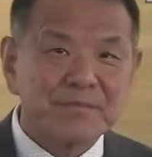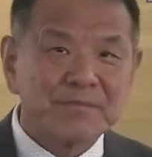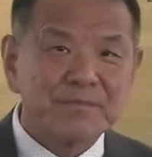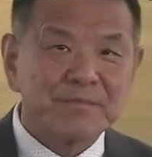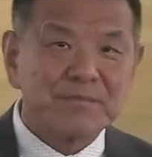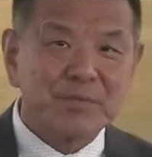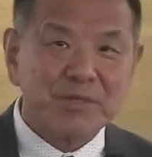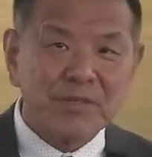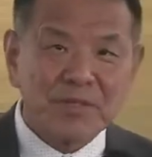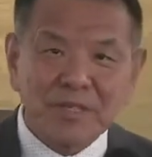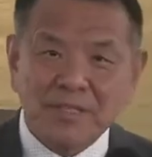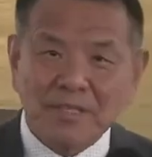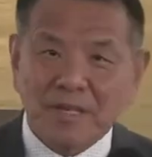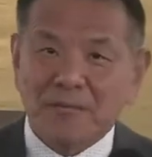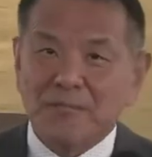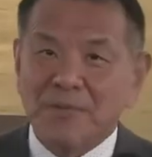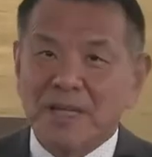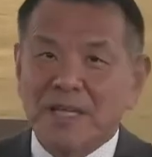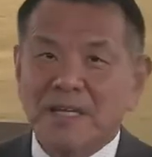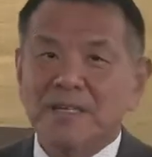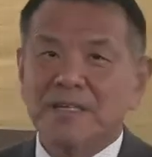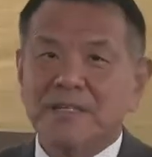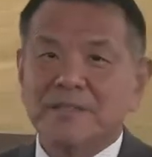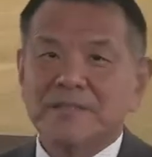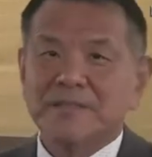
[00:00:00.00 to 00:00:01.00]
不用想
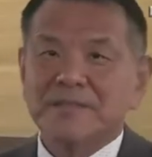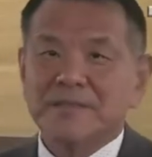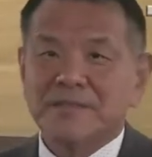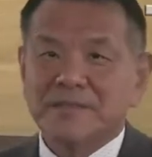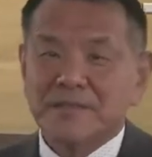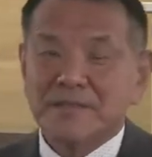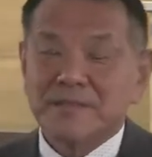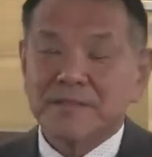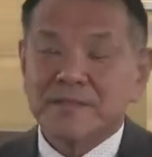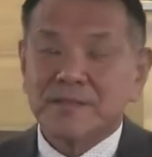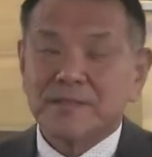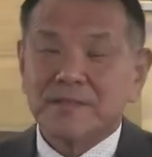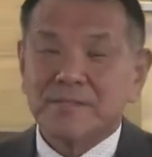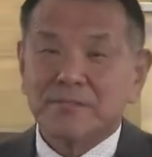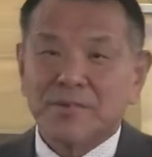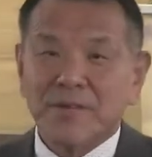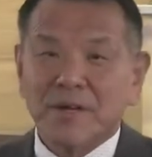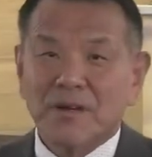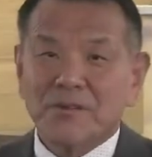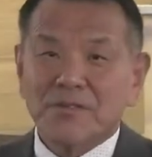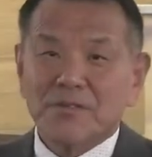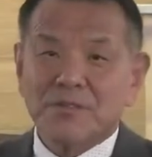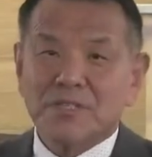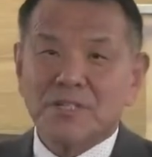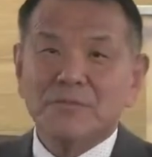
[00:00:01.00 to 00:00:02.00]
别人，不
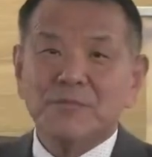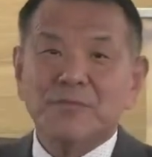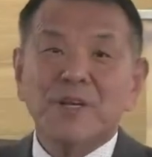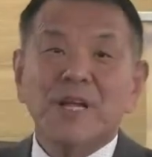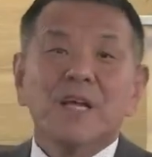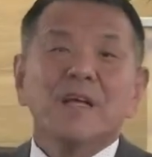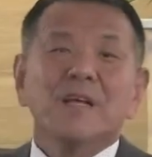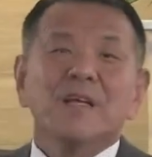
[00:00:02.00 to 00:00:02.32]
要说他们，